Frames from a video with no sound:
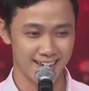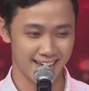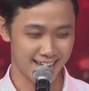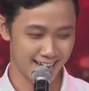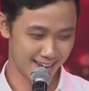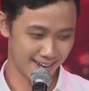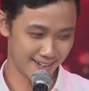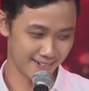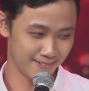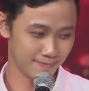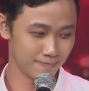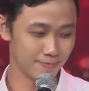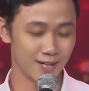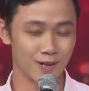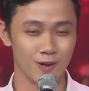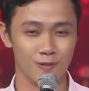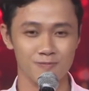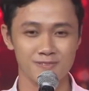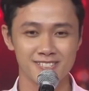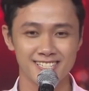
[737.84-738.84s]
và
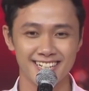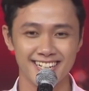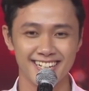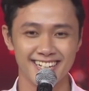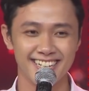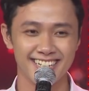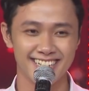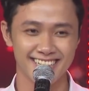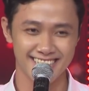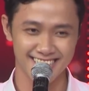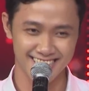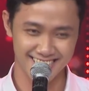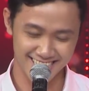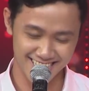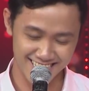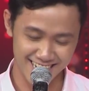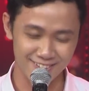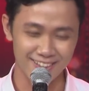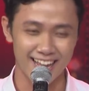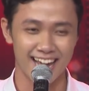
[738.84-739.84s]
mình cũng xin
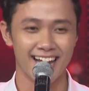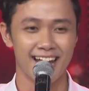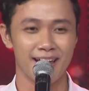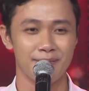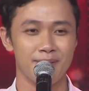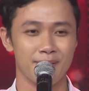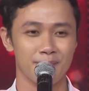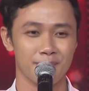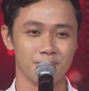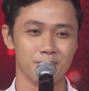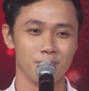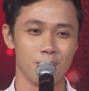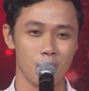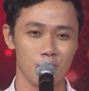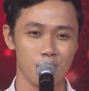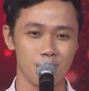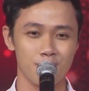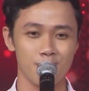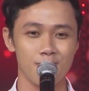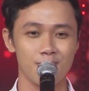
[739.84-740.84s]
trao tặng lại bạn
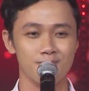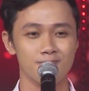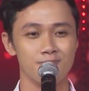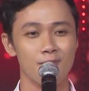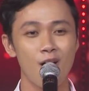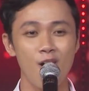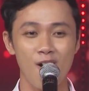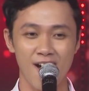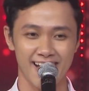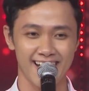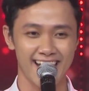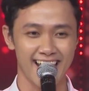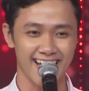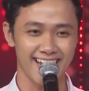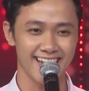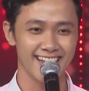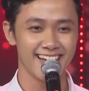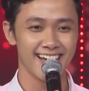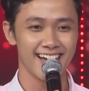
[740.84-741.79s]
một bó hoa này